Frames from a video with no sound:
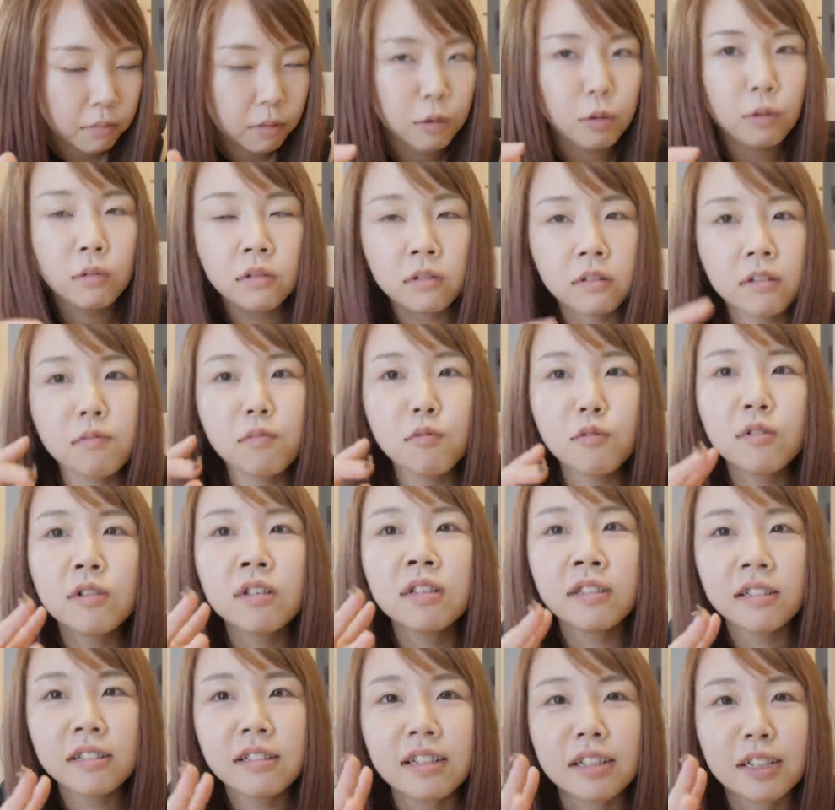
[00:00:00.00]
どっちも
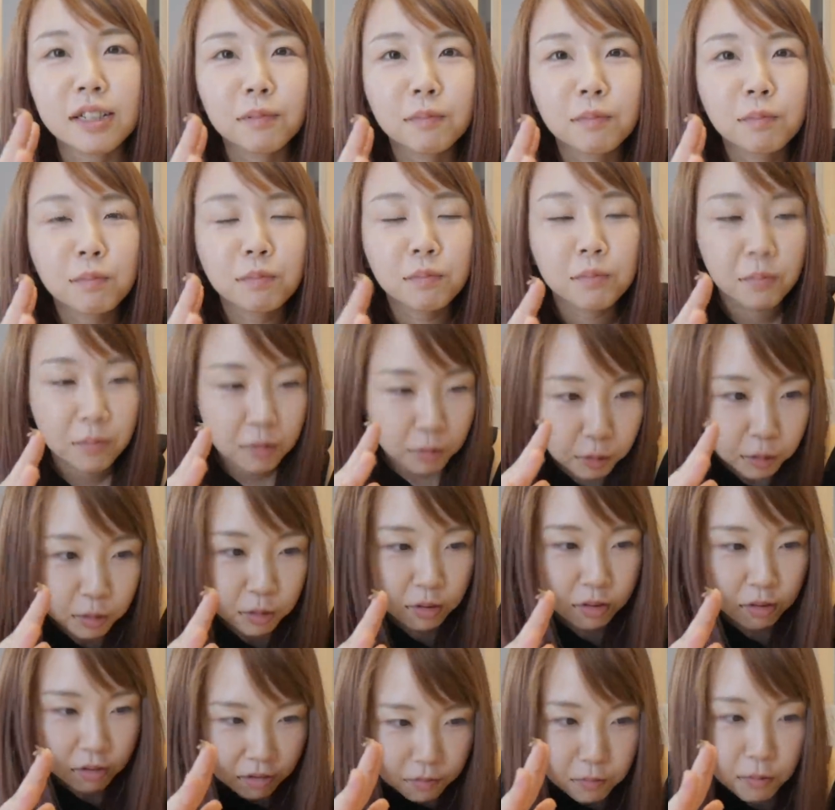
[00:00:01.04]
美味しいどっ
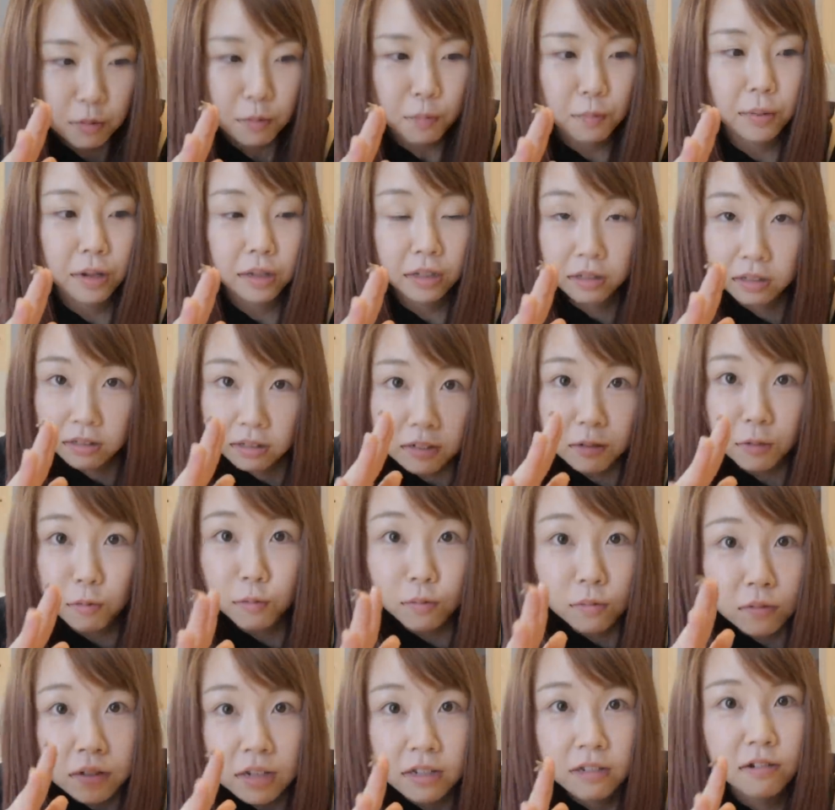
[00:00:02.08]
ちもめっちゃ
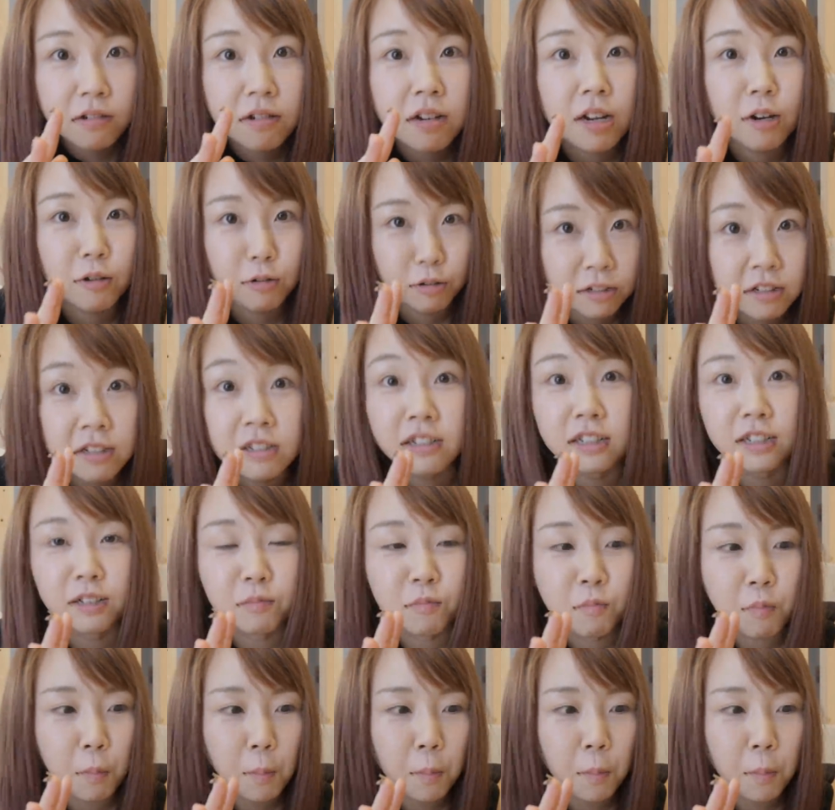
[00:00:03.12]
同じぐらい美味しい